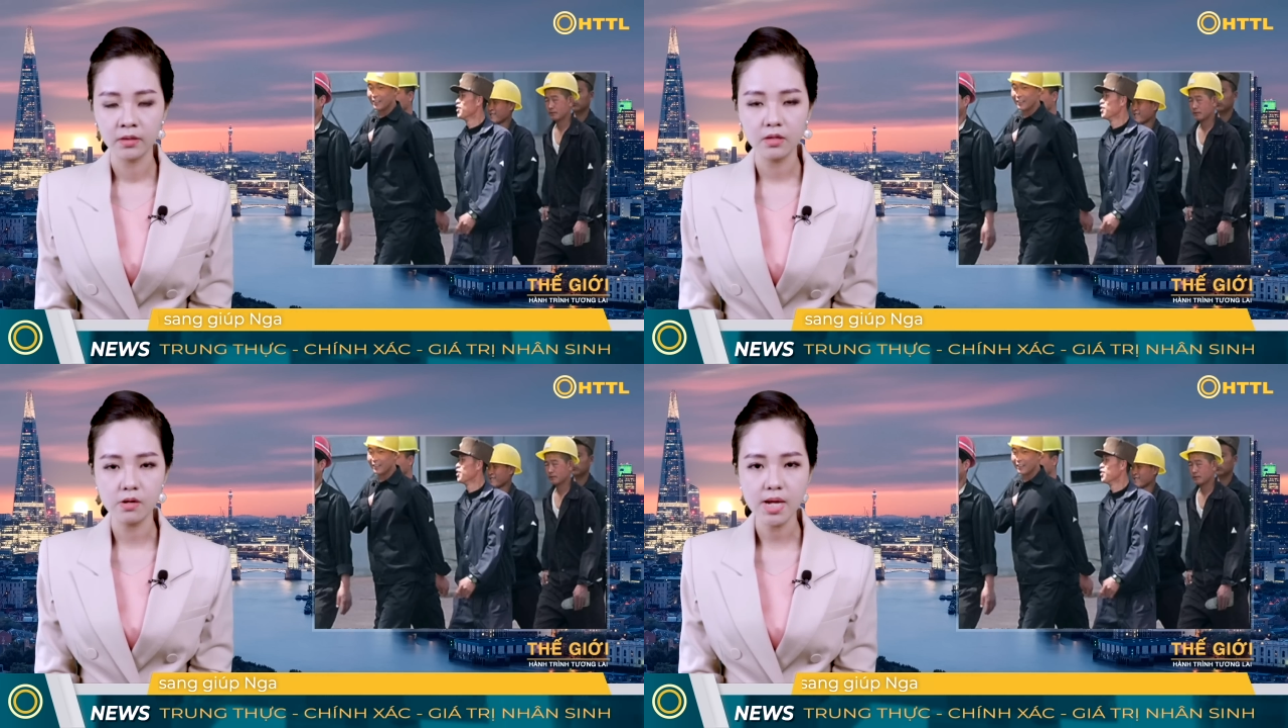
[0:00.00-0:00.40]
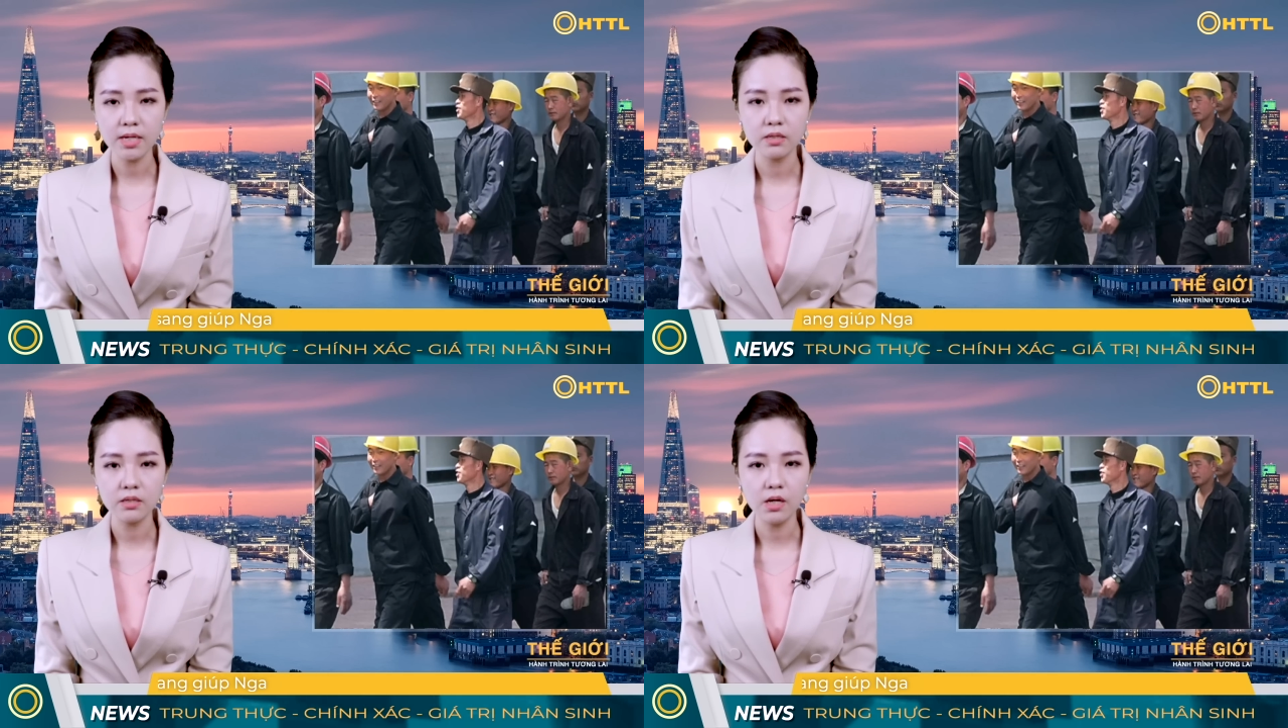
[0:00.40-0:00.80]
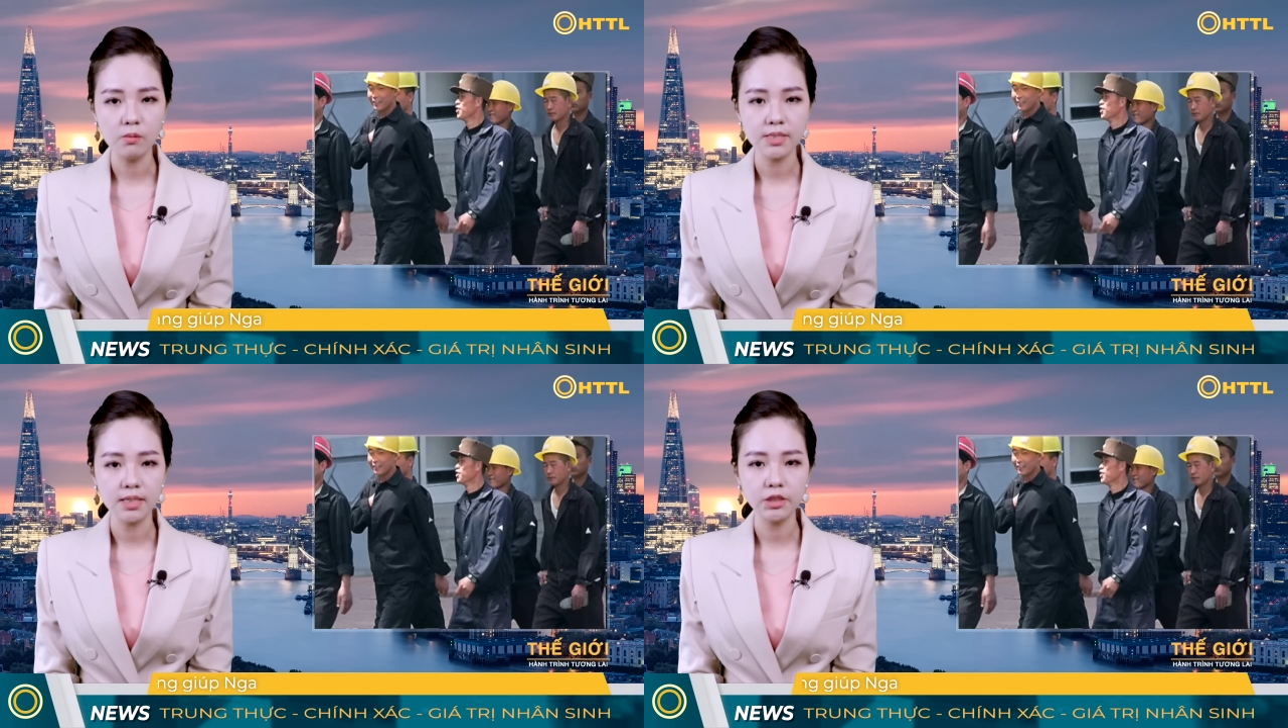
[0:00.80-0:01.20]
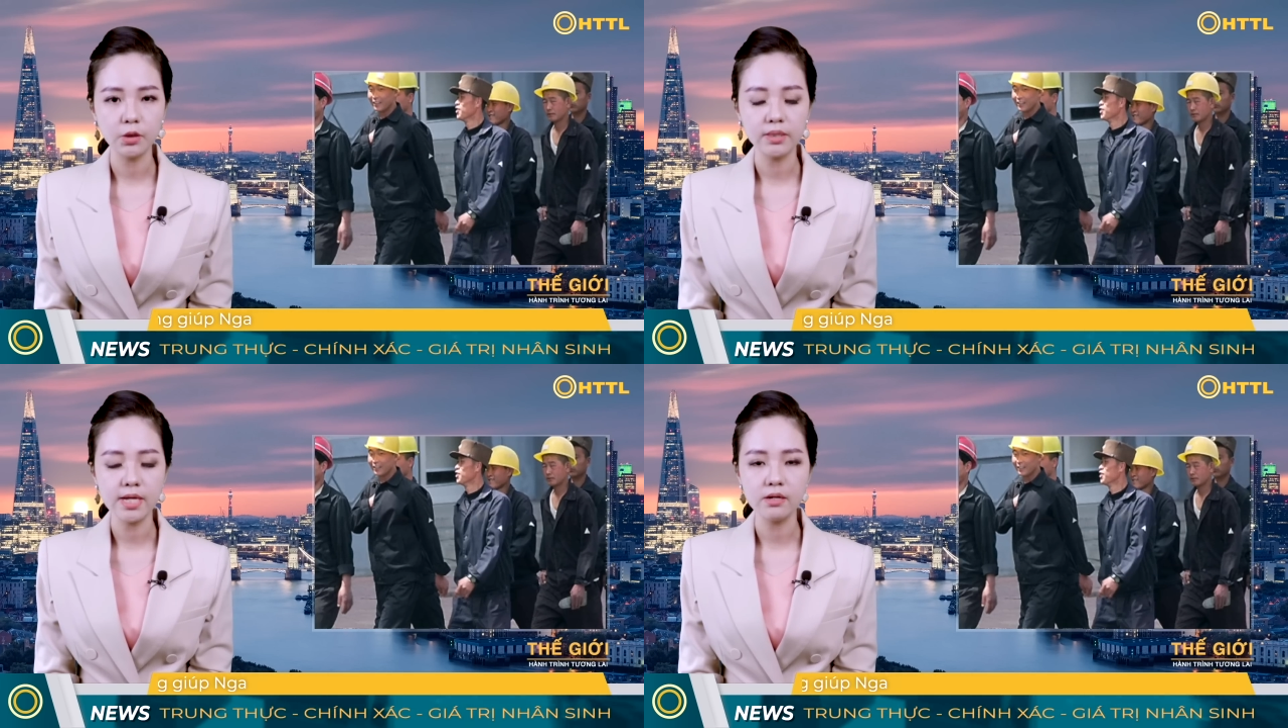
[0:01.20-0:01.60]
Được biết, những công nhân Triều
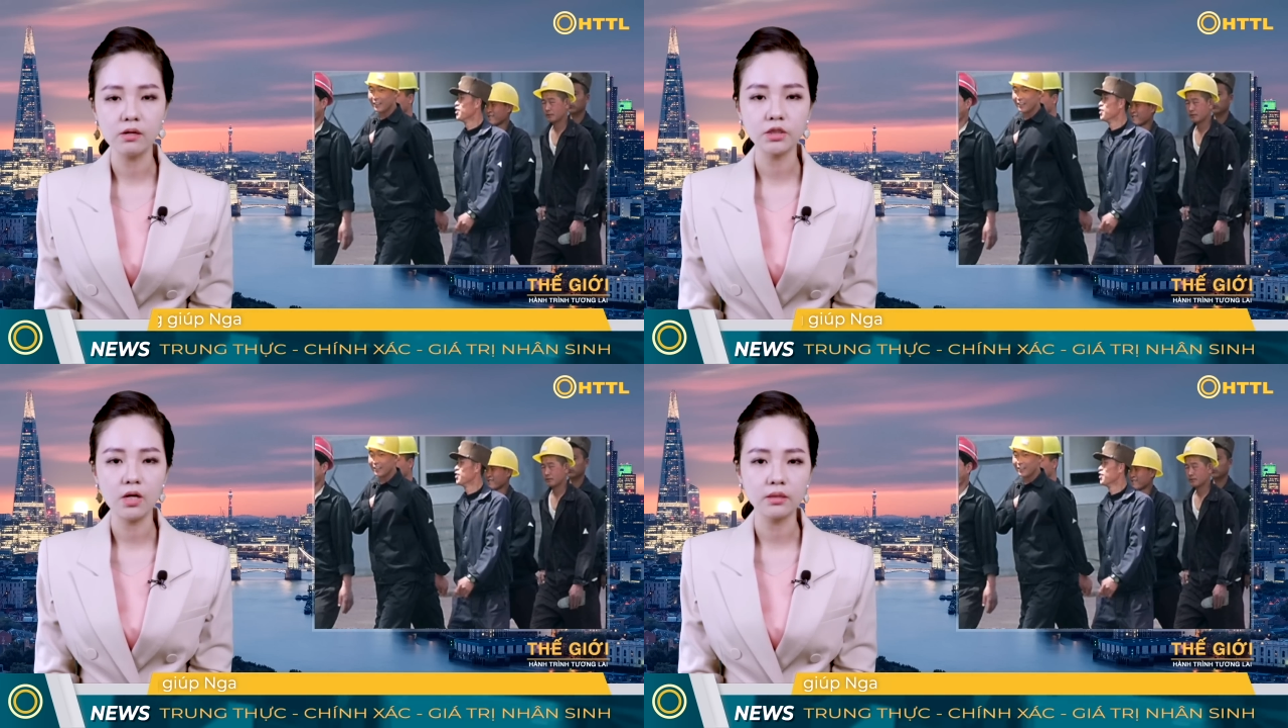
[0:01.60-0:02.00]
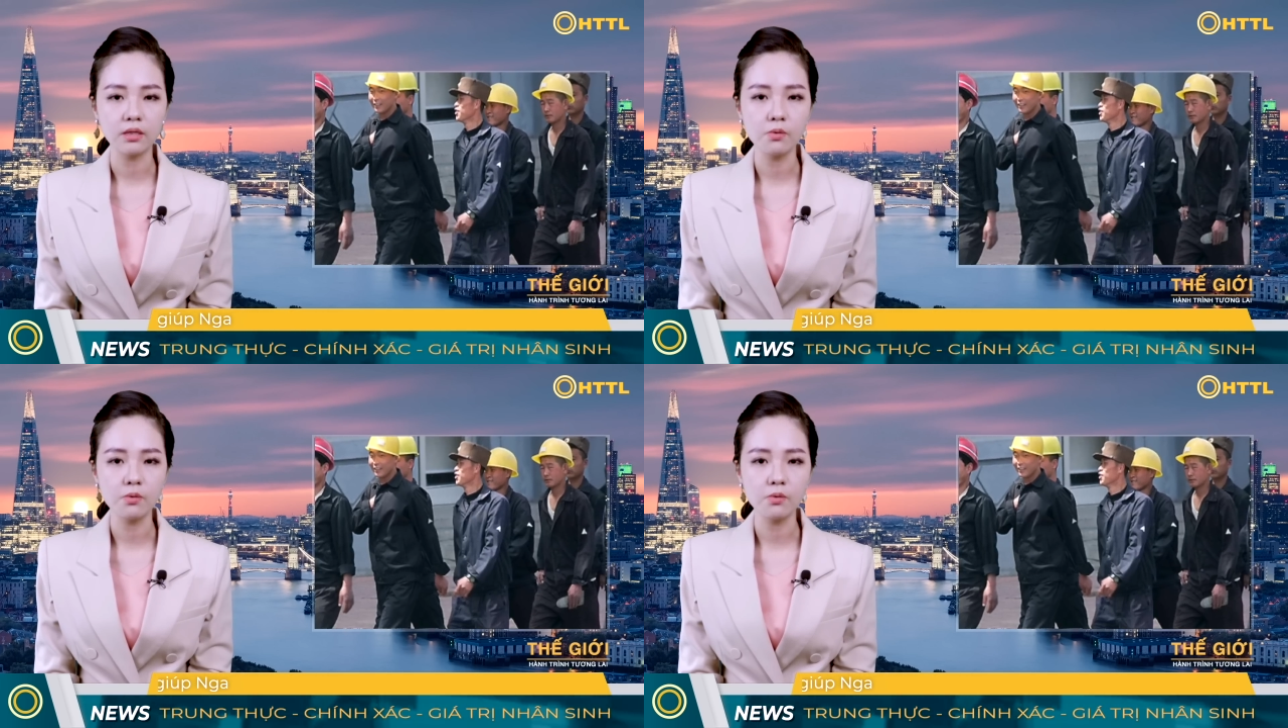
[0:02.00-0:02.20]
Tiên được chọn tới